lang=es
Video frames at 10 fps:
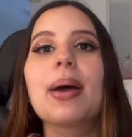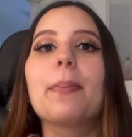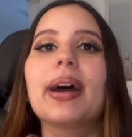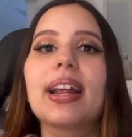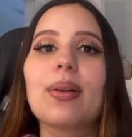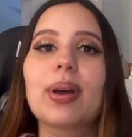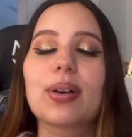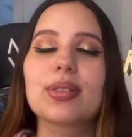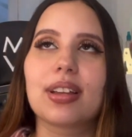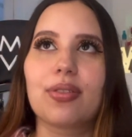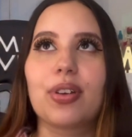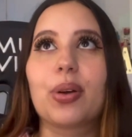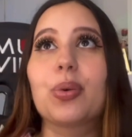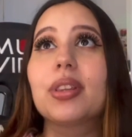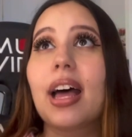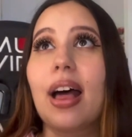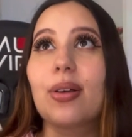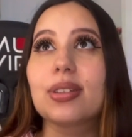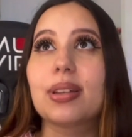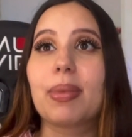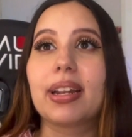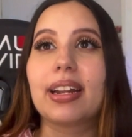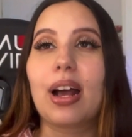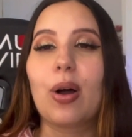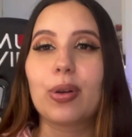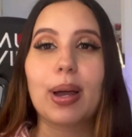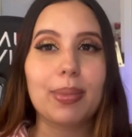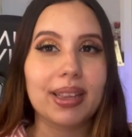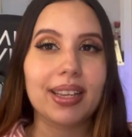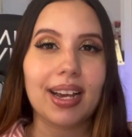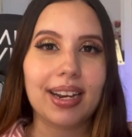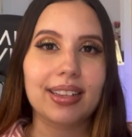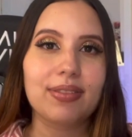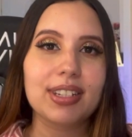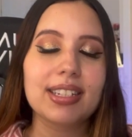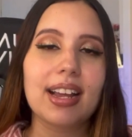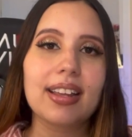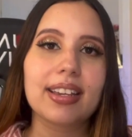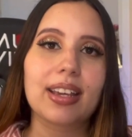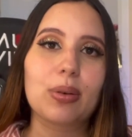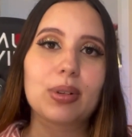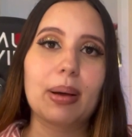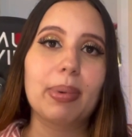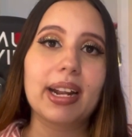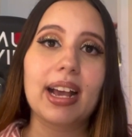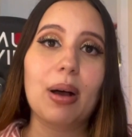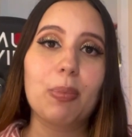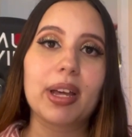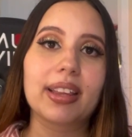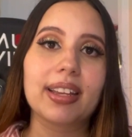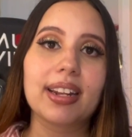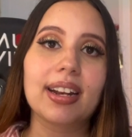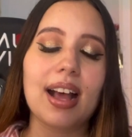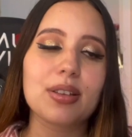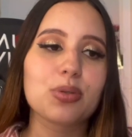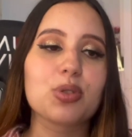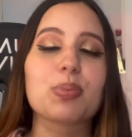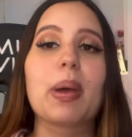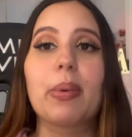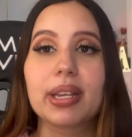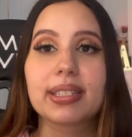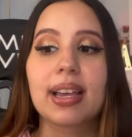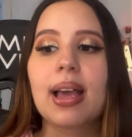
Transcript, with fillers: para luego ser fecundados de manera obviamente artificial y que una pareja pueda tener a sus bebés.